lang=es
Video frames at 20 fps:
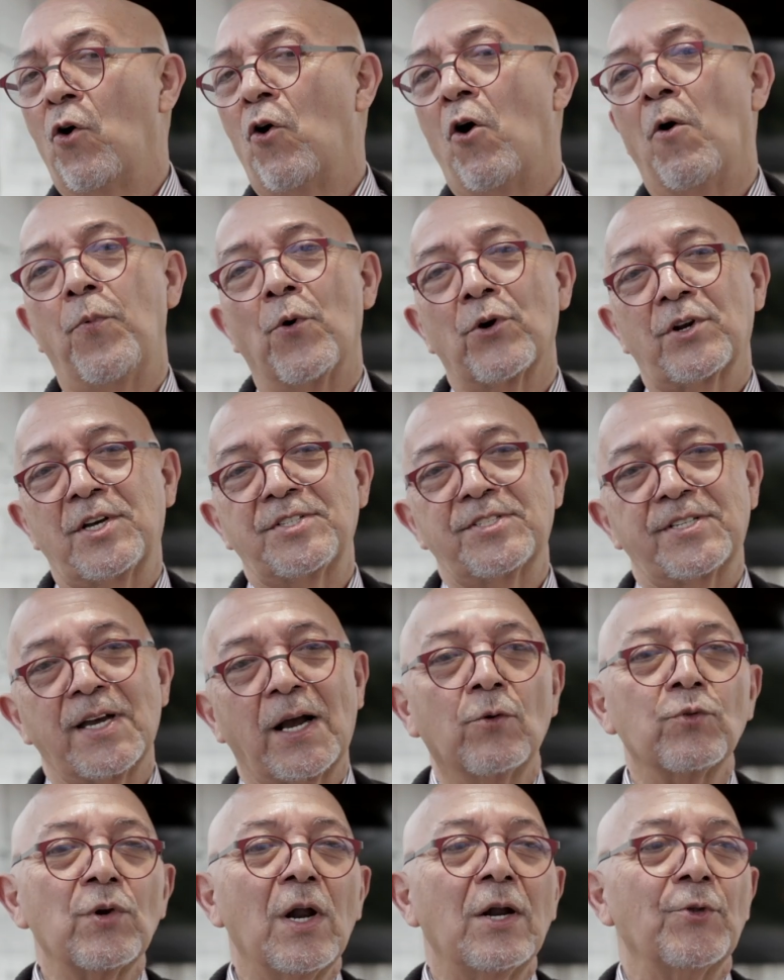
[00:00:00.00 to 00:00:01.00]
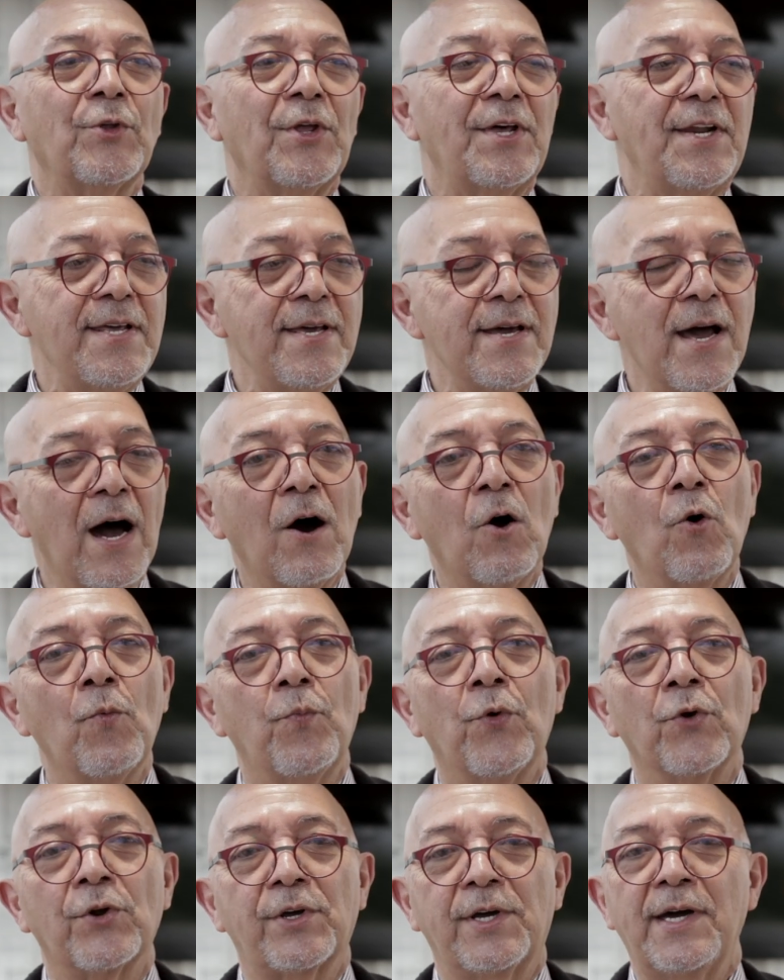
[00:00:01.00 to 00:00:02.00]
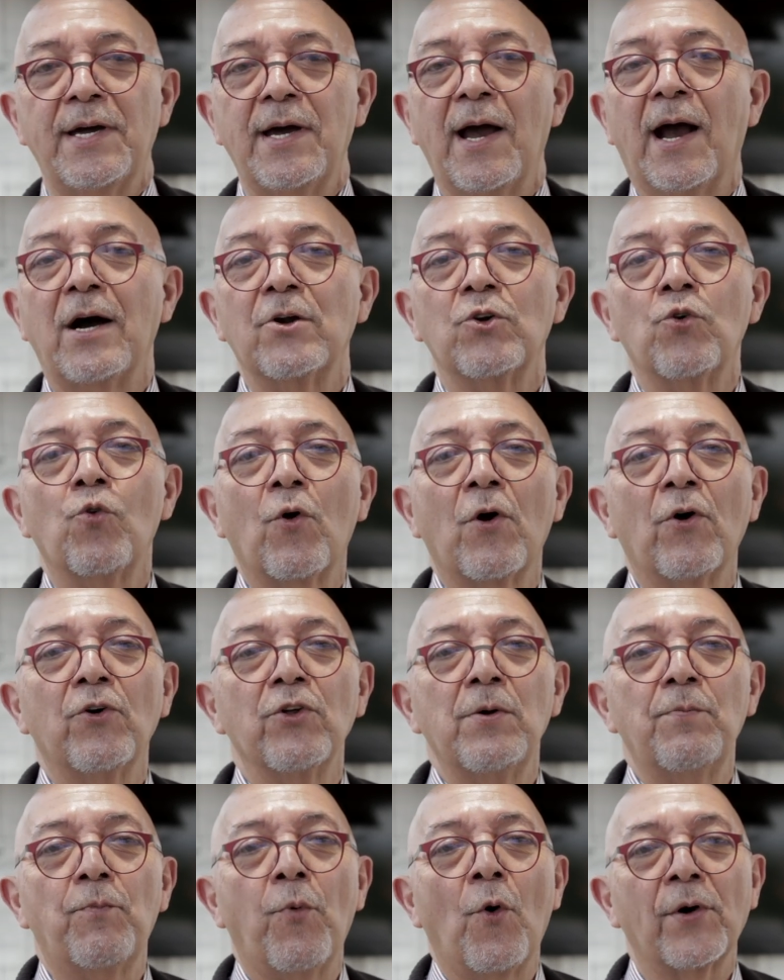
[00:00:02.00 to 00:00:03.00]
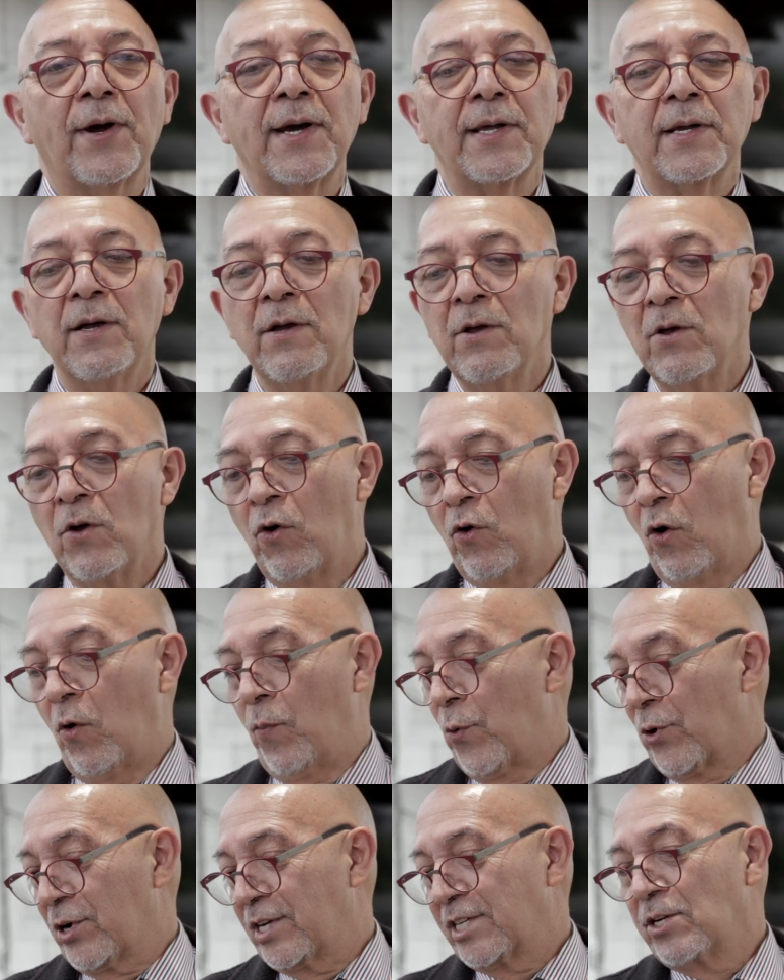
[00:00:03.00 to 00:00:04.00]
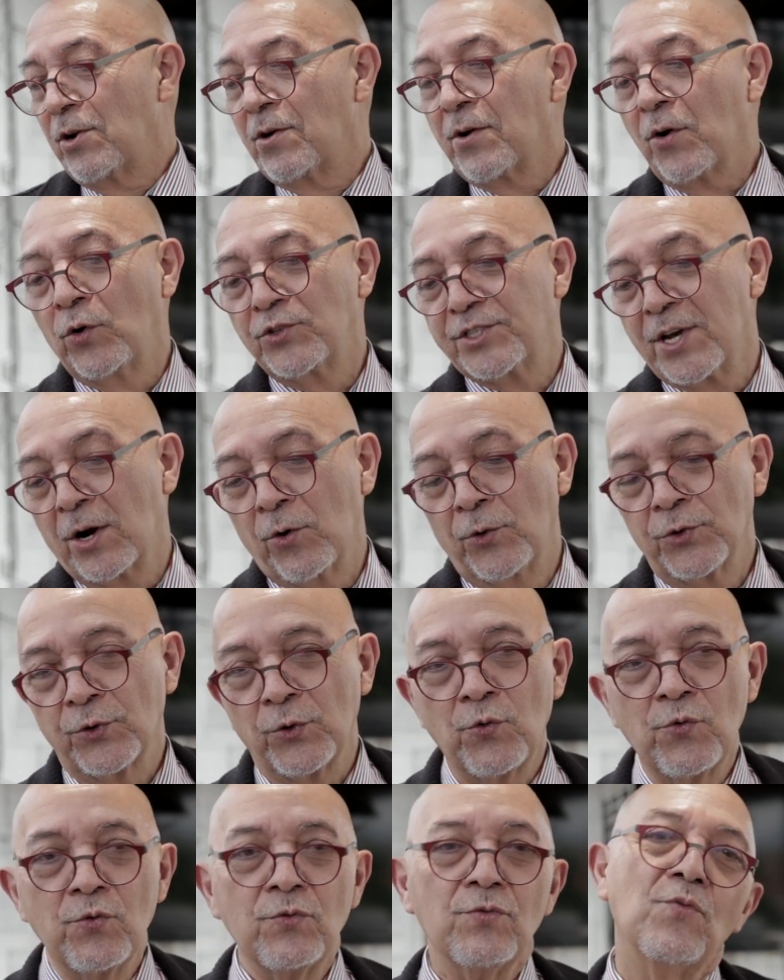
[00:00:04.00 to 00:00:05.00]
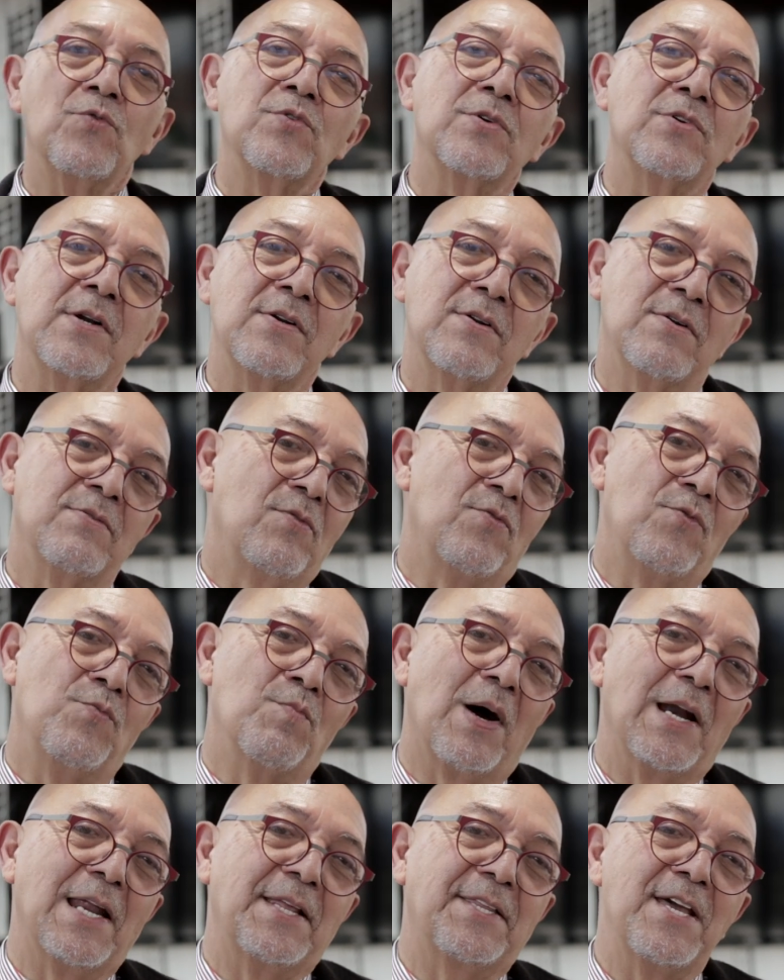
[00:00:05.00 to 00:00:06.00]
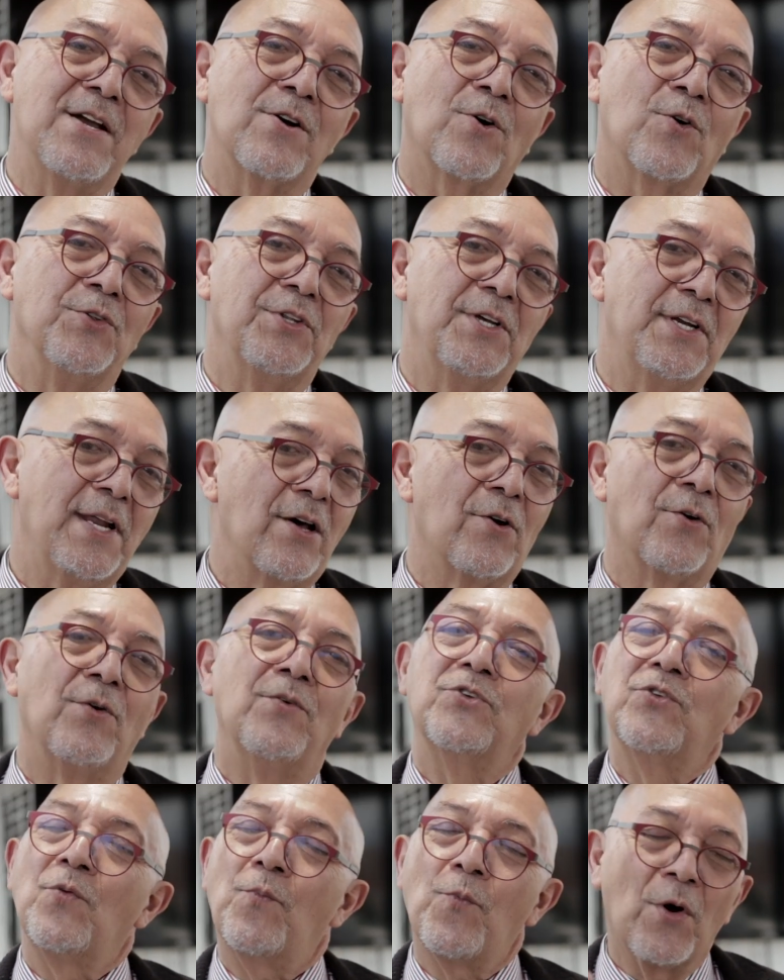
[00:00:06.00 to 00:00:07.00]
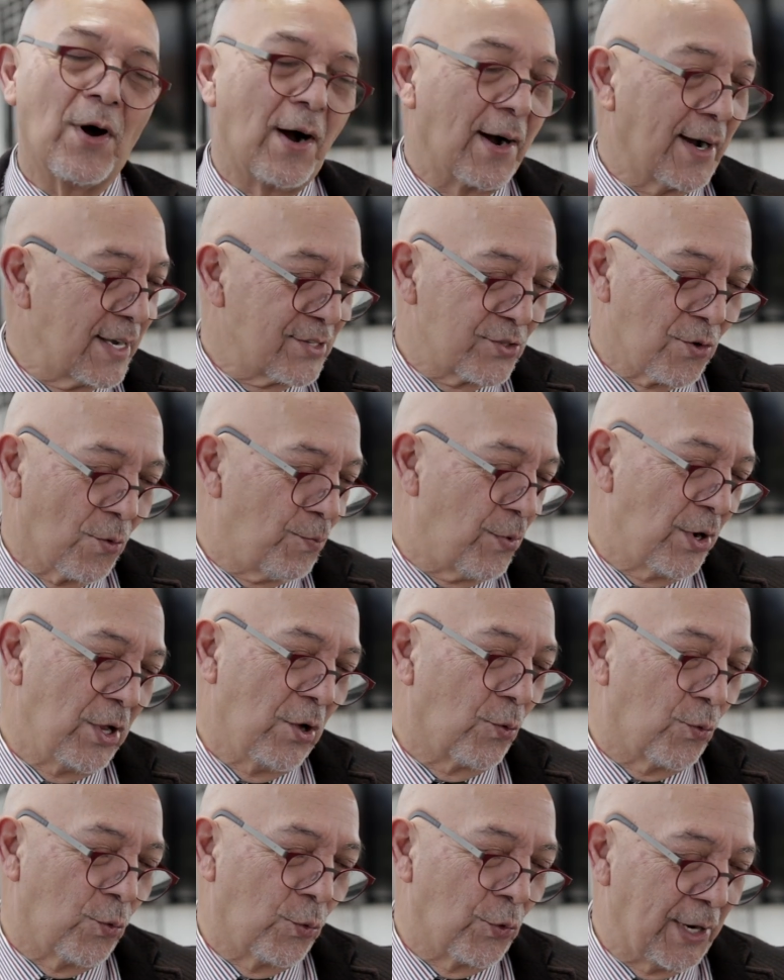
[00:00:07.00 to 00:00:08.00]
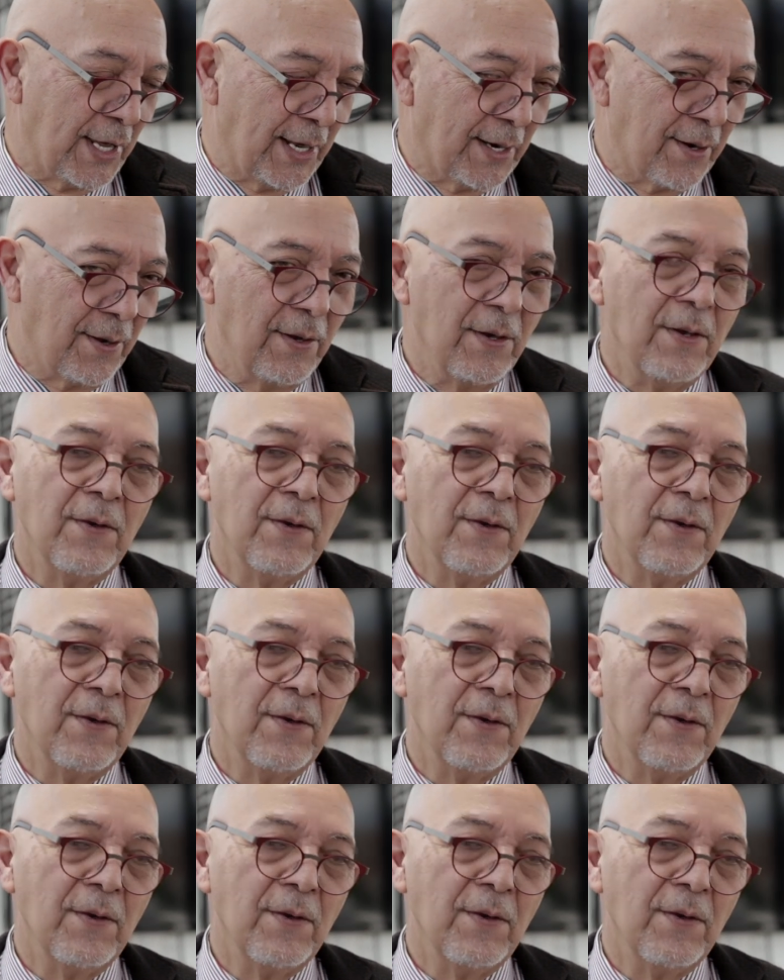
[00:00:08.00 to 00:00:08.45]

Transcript: o porque se sacó una lotería, o porque ganó un juego de póker, o porque se, lo, se encontró un, maletín con dinero. Suponga que eso pueda ocurrir.